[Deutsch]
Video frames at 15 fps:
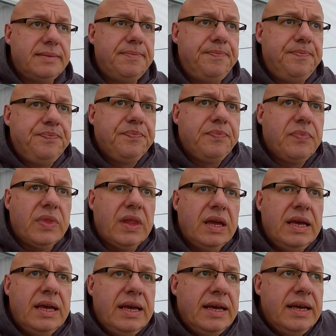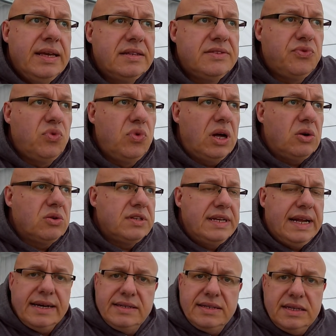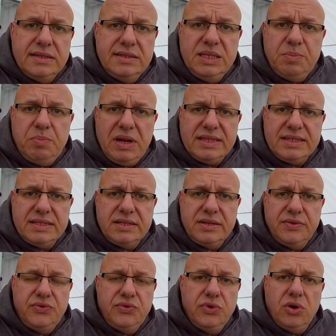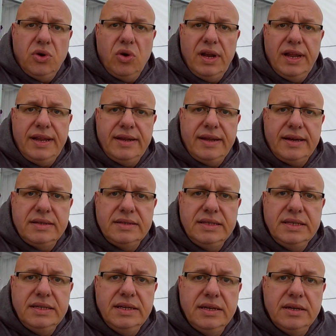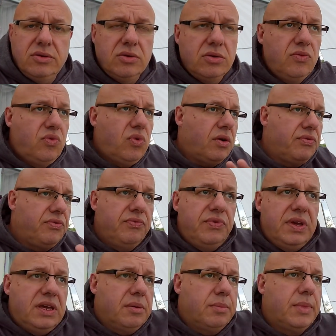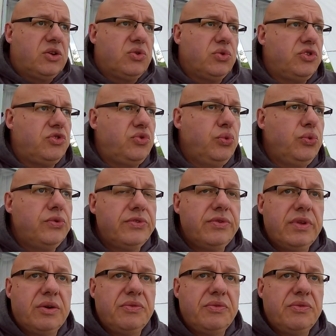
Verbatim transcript: ähm, ist wohl auch so eine Art Transitplatz für Holländer, die hier irgendwo auf dem Weg immer durchdüsen.